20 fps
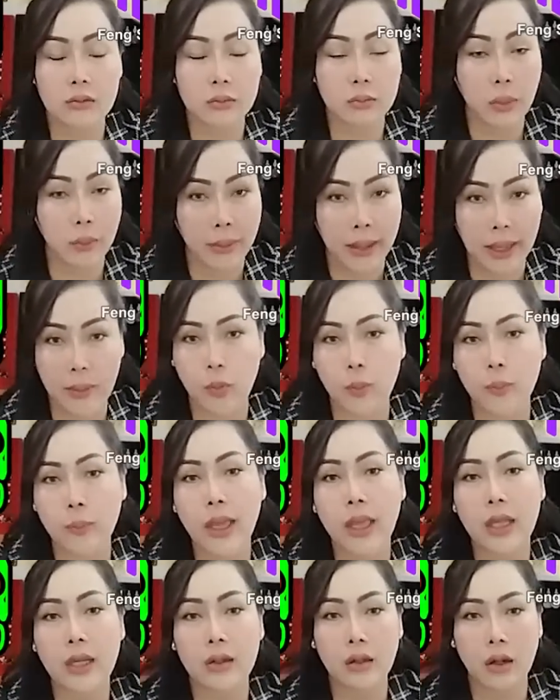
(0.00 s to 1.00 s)
và bạn một
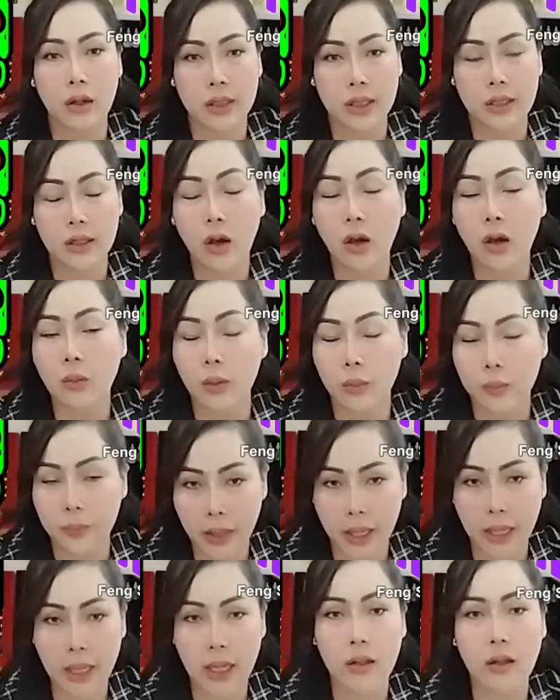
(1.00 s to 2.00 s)
pê đi cởi dân không một
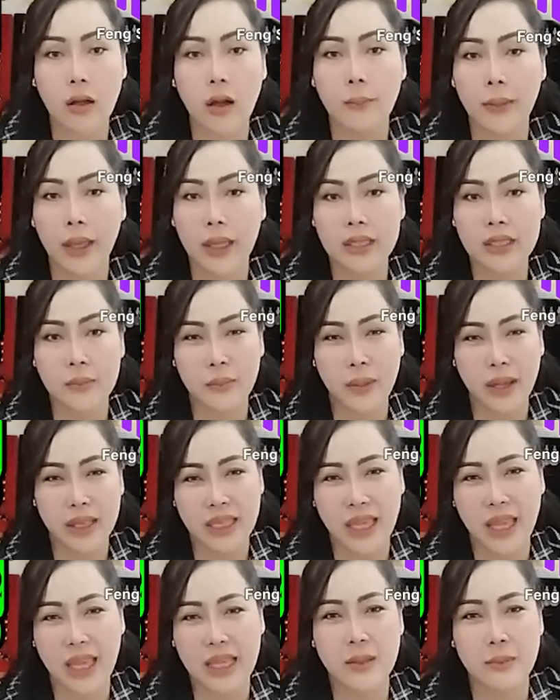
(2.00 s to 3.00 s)
pê lúc có mẹ chỉ
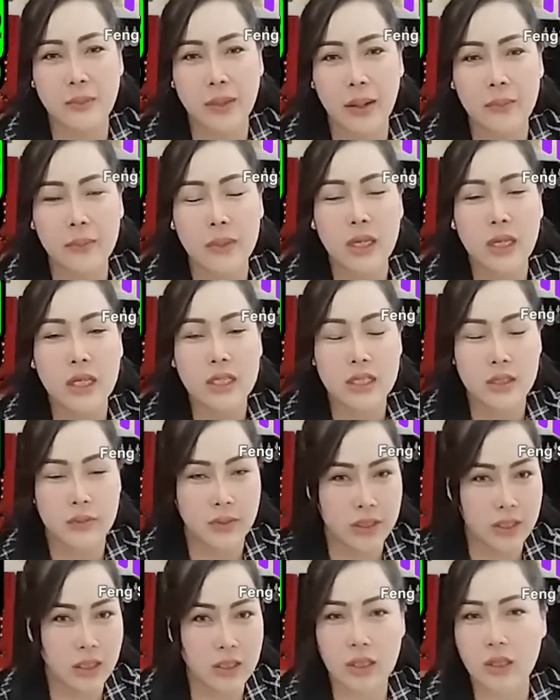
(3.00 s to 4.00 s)
pành hà sầm rập chỉ
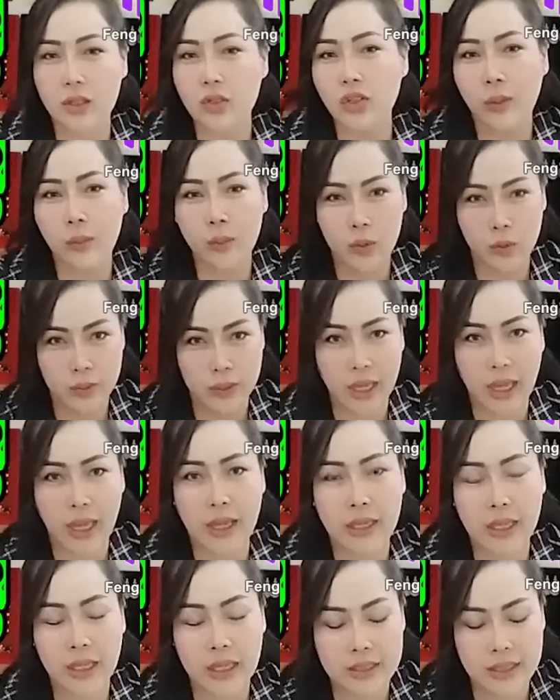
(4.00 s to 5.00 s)
vật dân từ chọc phục già
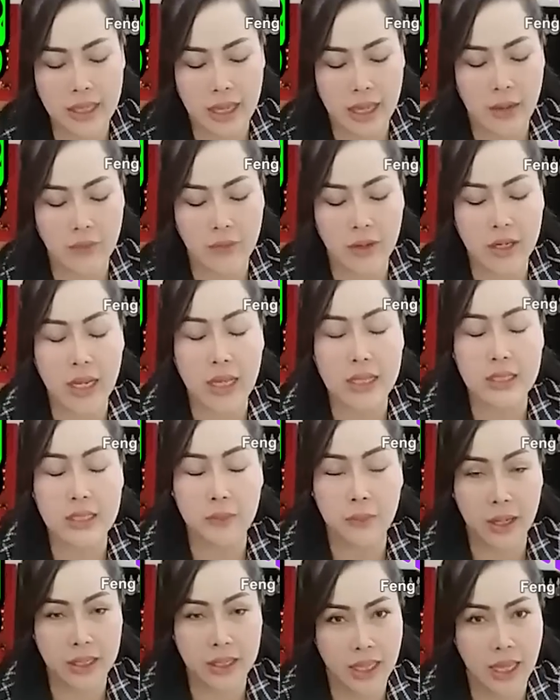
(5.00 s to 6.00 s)
nghe trà vậy đây chỉ
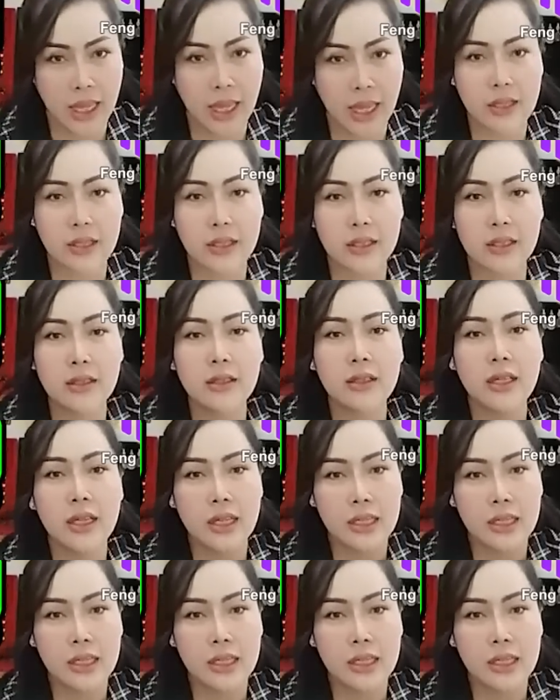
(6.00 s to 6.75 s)
pành hà cứ